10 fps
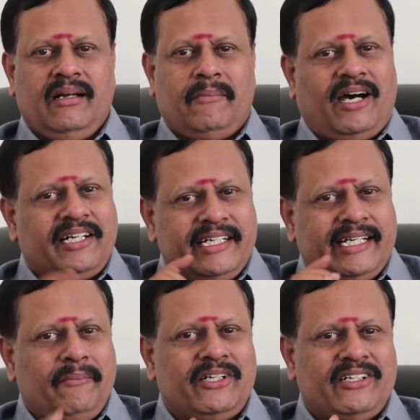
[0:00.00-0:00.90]

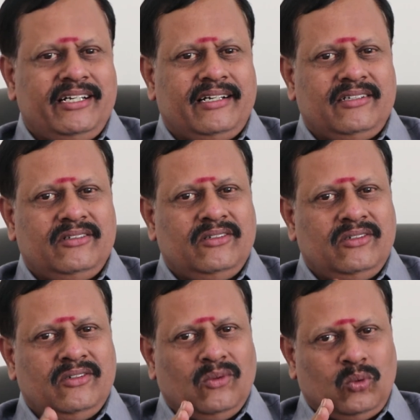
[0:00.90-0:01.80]
மார்க்கெட்டிங் மட்டும் இல்லை
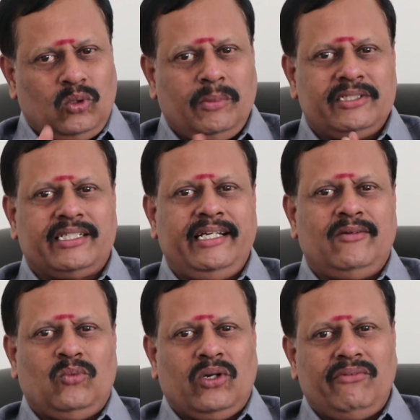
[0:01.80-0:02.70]

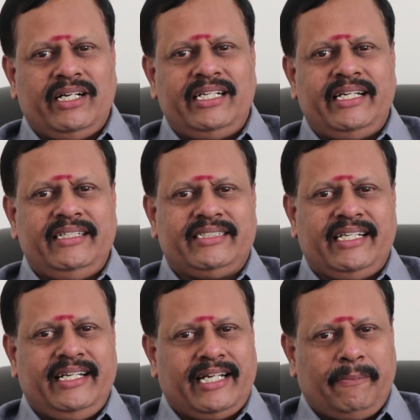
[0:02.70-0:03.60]
குடும்பத்துலேயும் உறவுகள்லேயும்
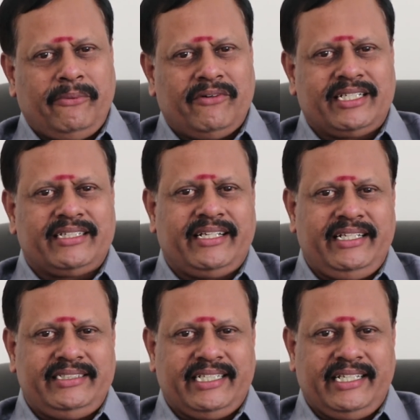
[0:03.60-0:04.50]
சரி நட்பு
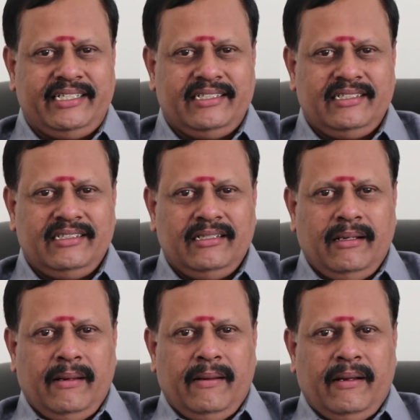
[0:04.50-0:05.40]
வட்டத்துலேயும் சரி
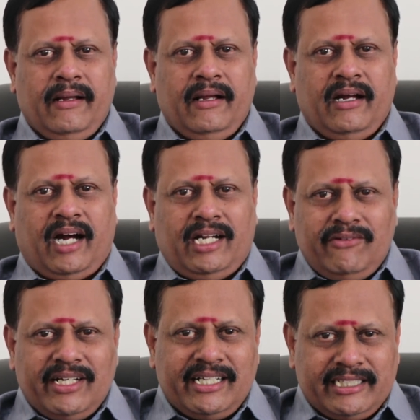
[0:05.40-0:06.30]

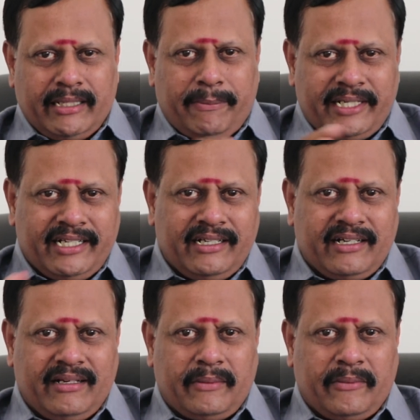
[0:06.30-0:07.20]
அலுவலகத்தில்
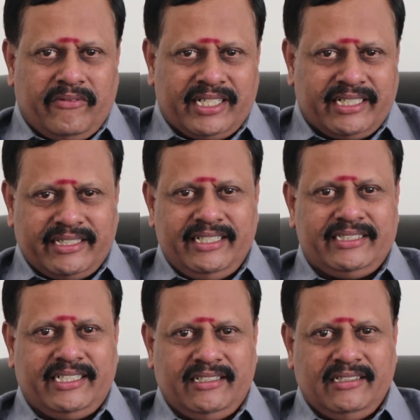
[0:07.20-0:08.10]
பழகிற
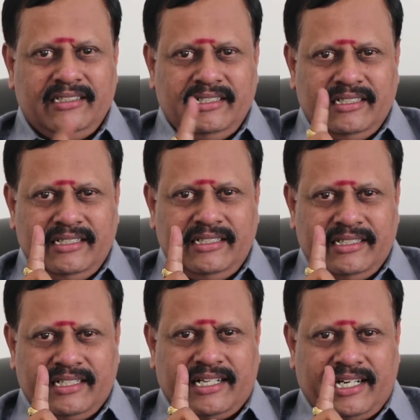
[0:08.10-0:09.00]
வட்டத்திலையும் சரி
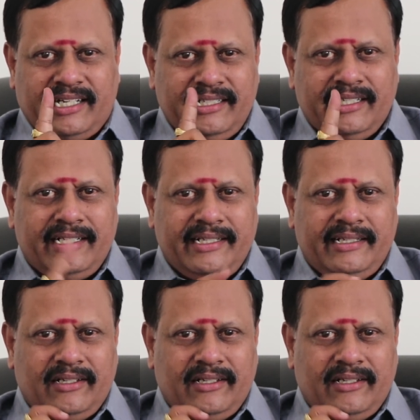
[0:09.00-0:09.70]
இந்த கண்களை